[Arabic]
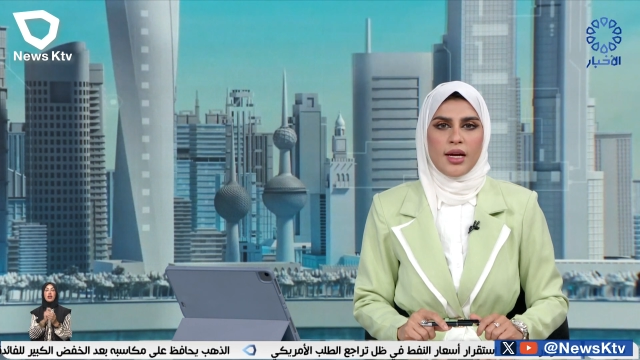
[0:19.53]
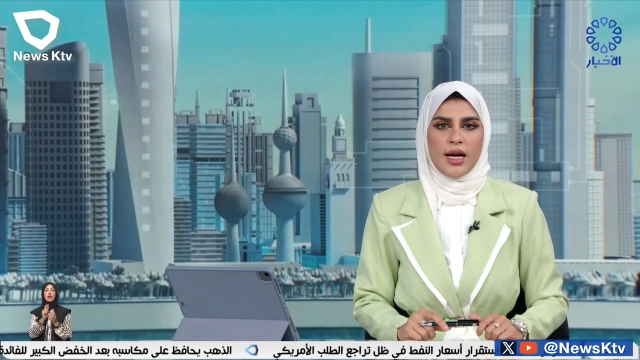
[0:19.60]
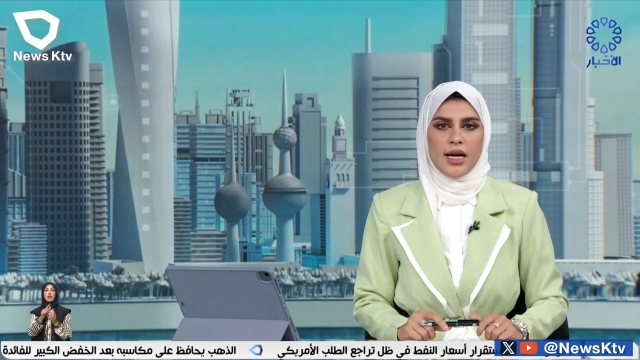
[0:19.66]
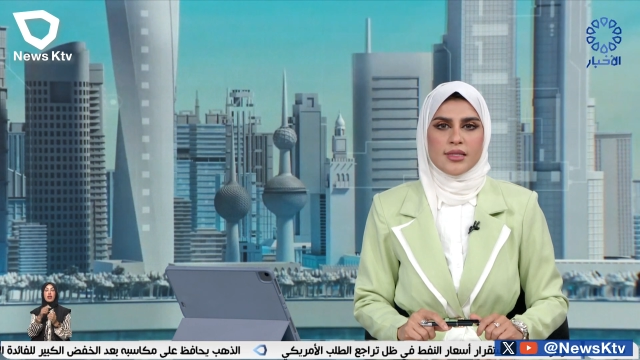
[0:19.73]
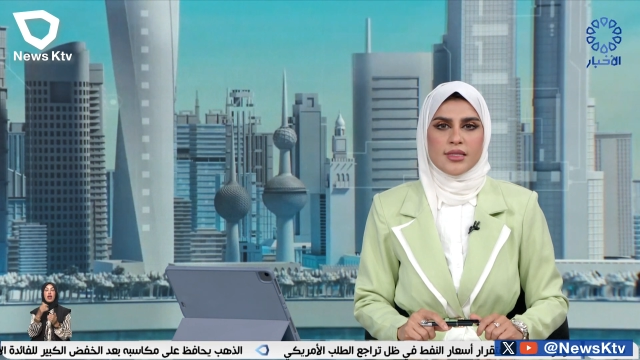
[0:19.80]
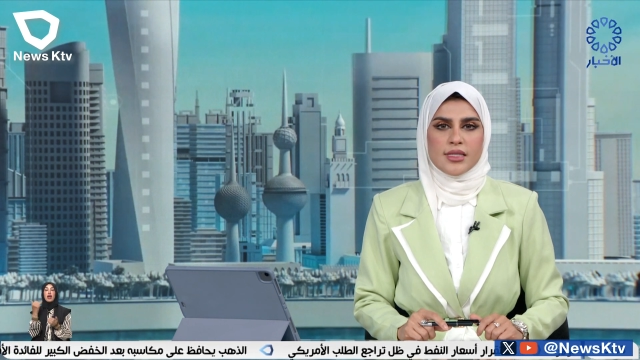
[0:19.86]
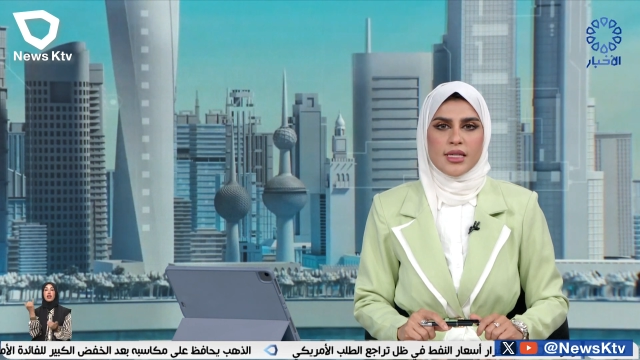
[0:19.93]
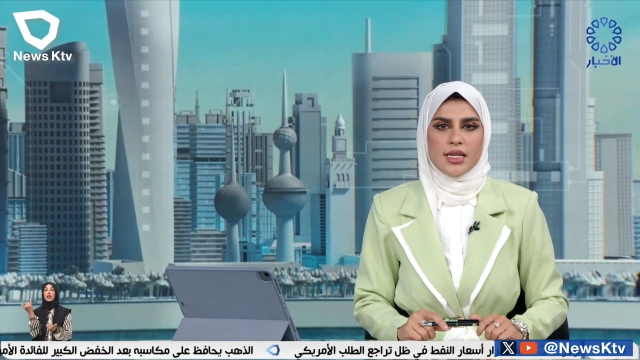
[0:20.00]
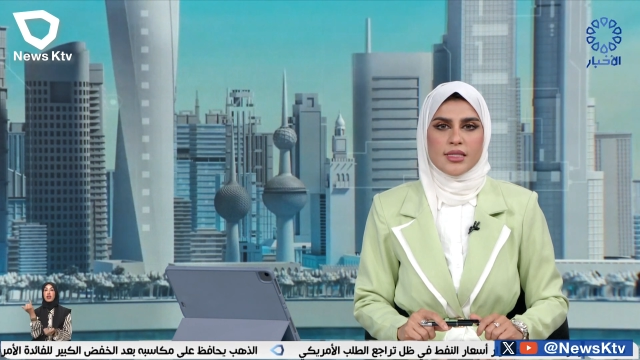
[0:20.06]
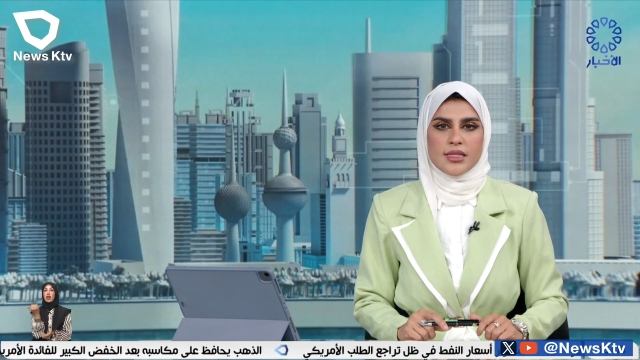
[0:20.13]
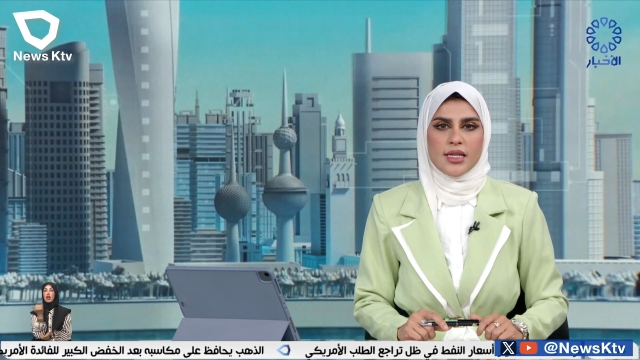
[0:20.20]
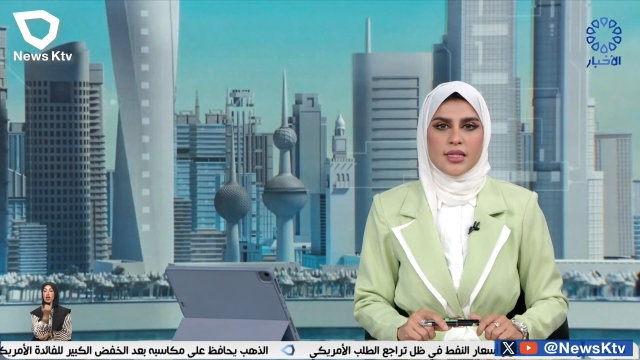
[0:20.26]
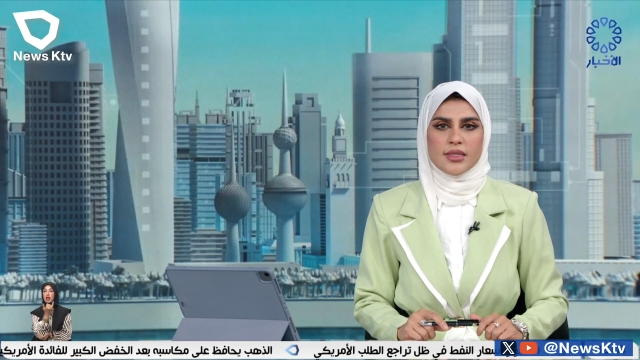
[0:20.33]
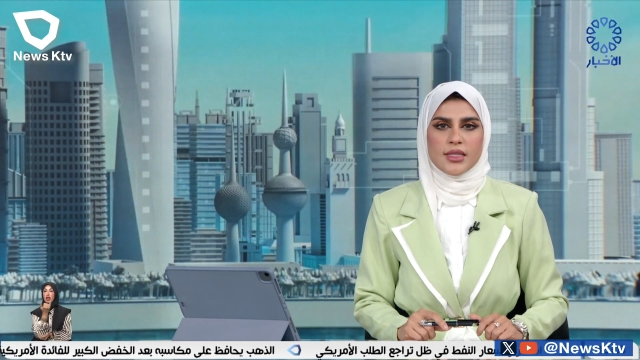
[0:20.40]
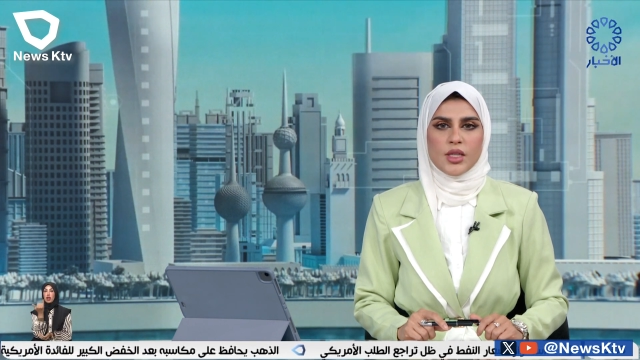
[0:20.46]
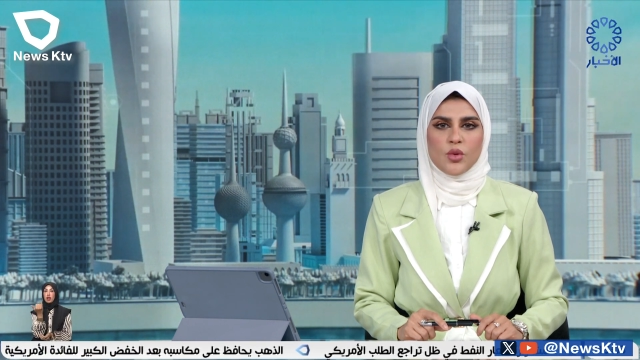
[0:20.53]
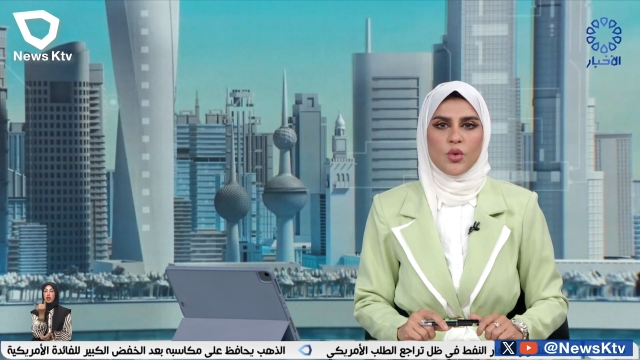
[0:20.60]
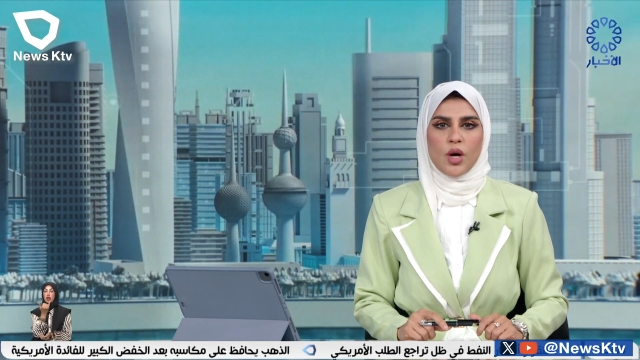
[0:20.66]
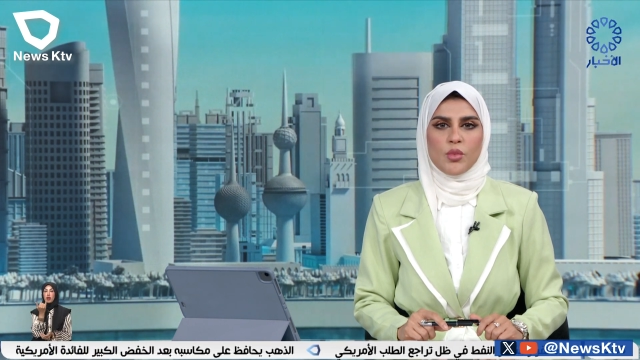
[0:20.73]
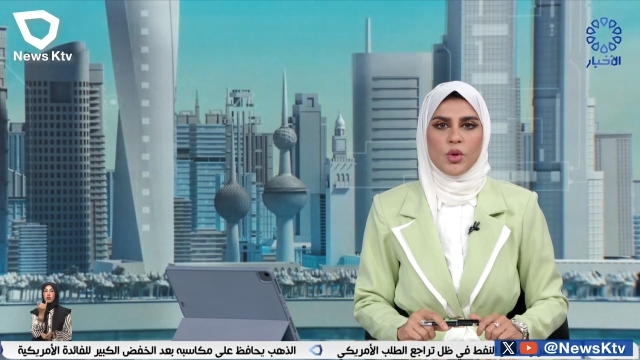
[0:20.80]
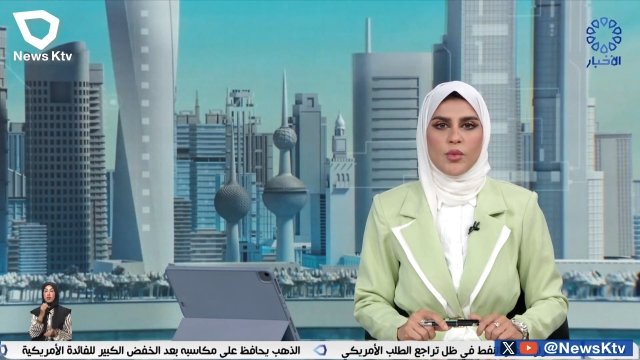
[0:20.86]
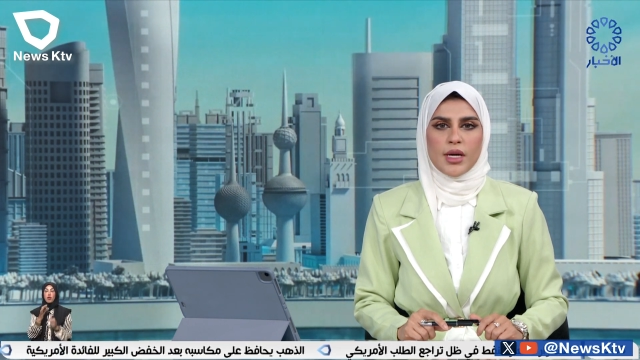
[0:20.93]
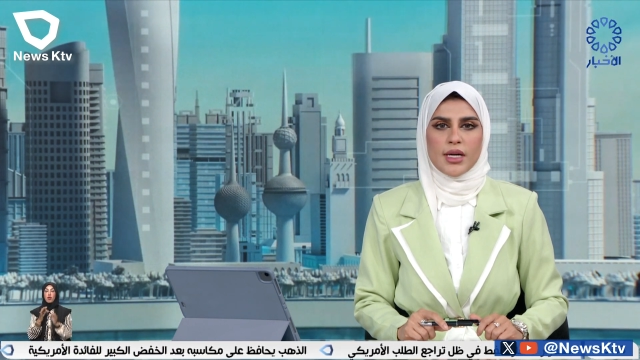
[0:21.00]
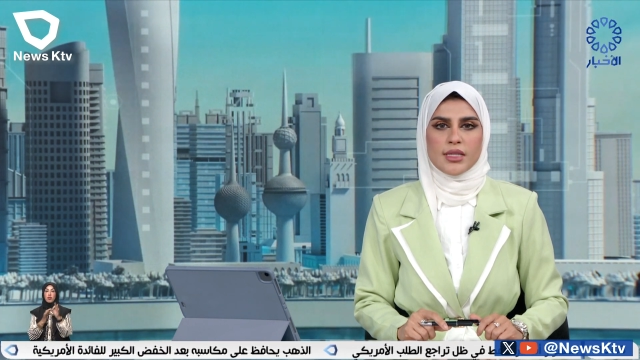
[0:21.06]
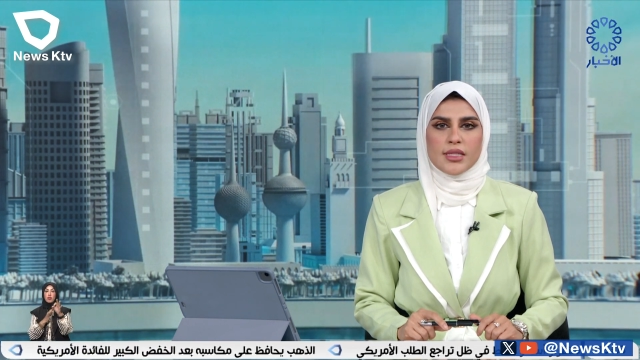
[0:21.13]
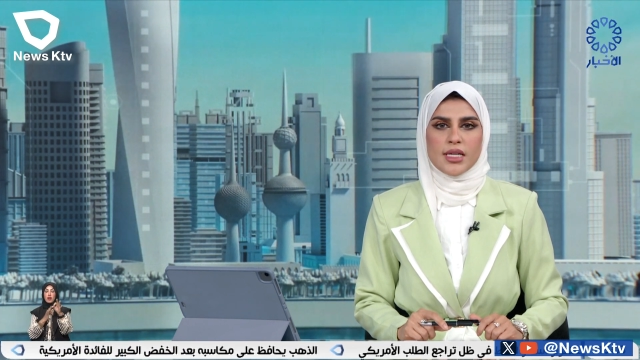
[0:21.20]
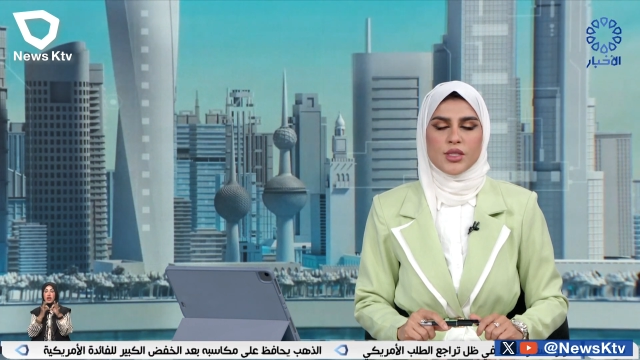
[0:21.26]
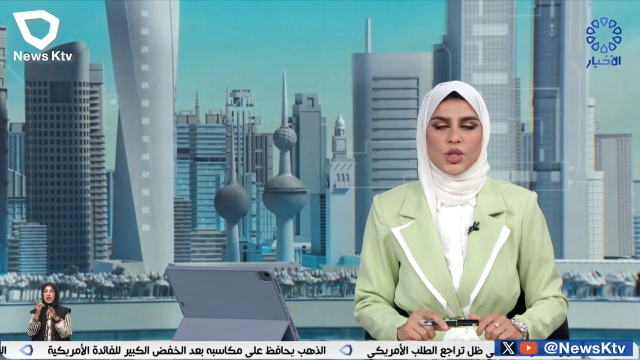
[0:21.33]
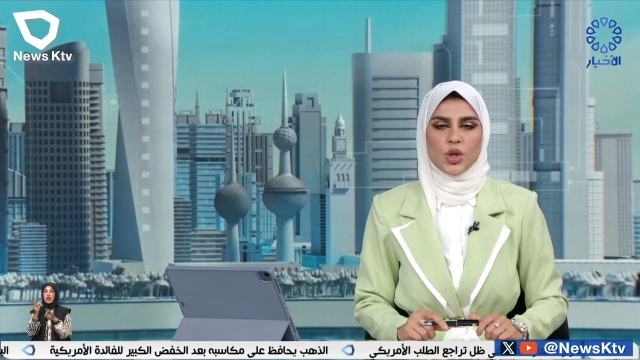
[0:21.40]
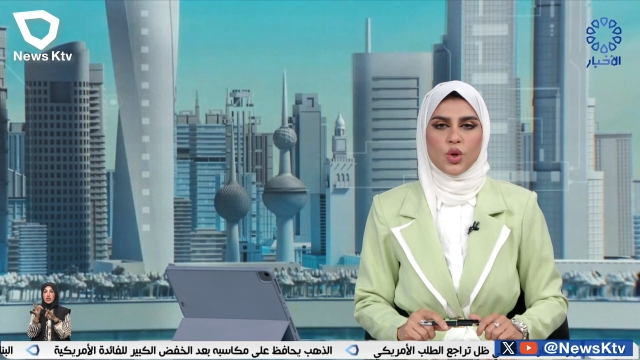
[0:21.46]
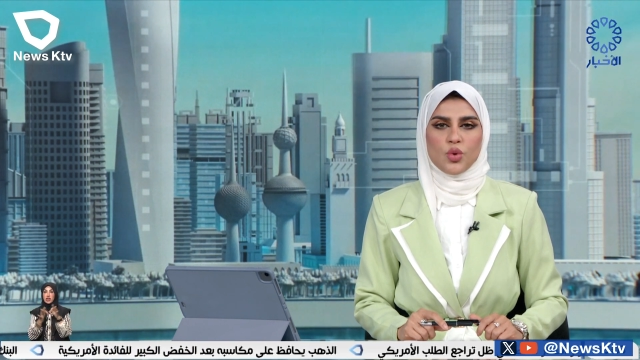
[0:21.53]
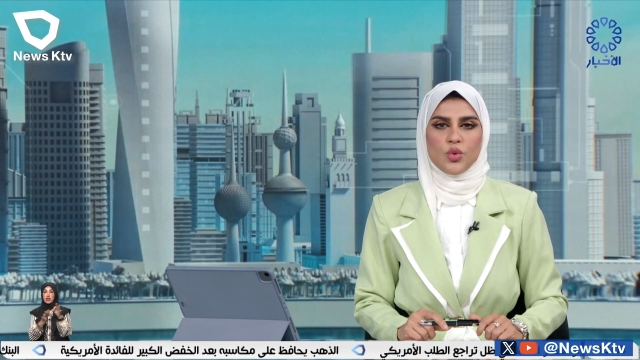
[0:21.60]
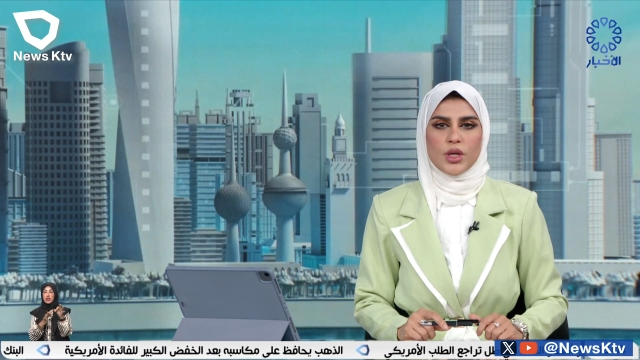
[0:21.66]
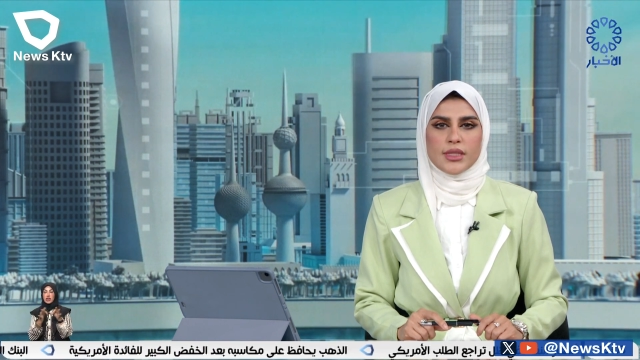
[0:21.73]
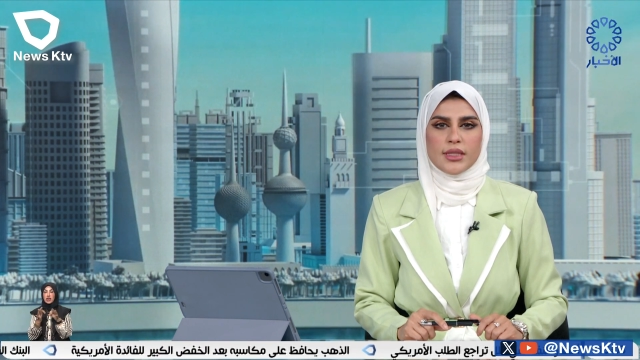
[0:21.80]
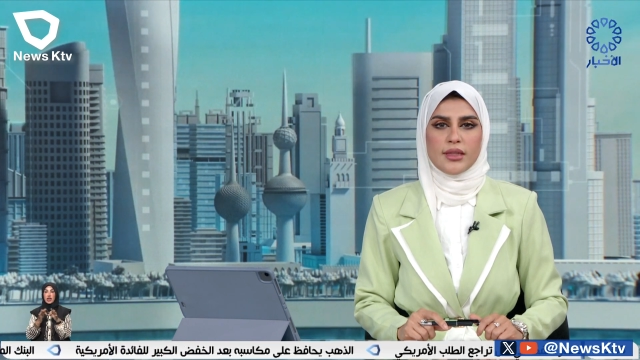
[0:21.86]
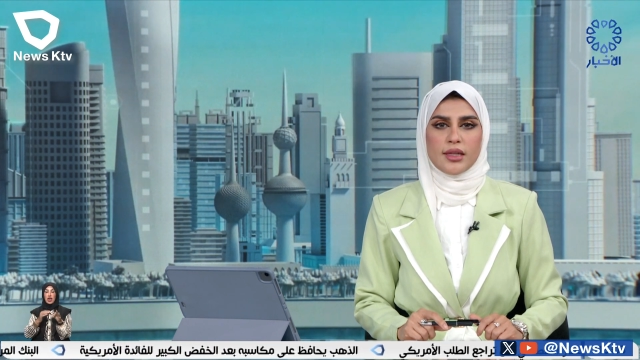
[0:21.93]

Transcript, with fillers: عن سياسات وممارسات قوات